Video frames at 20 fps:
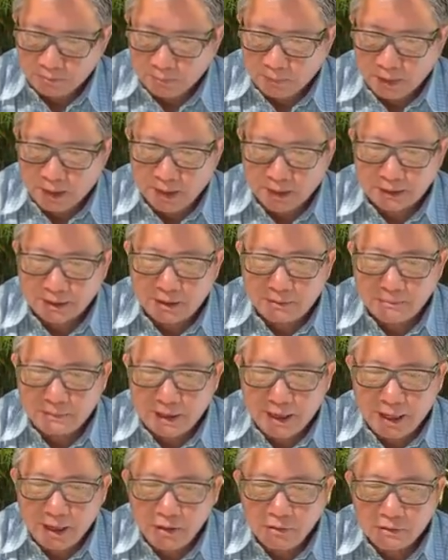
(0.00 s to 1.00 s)
bên công
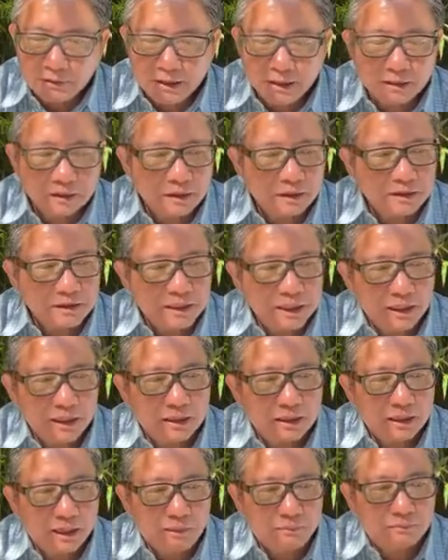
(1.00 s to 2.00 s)
giáo những con
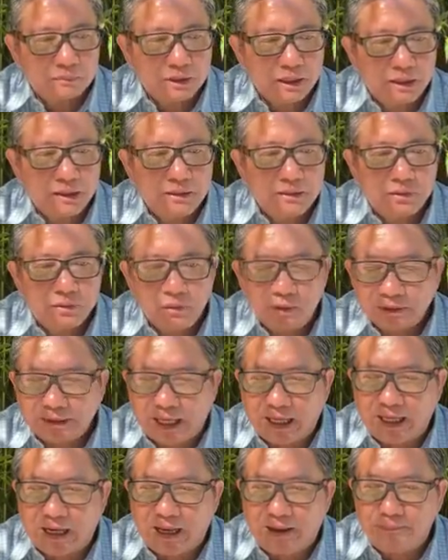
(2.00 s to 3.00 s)
chiên không tin Chúa
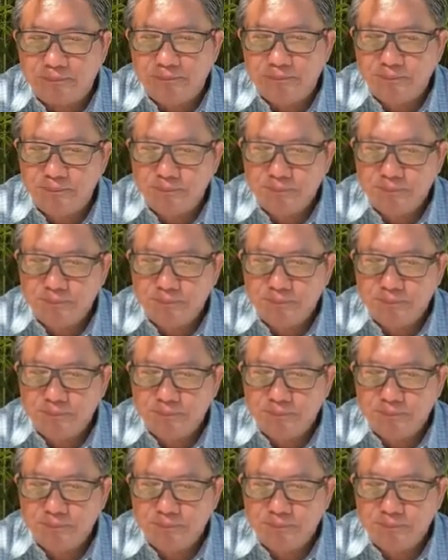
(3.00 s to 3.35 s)
tái lâm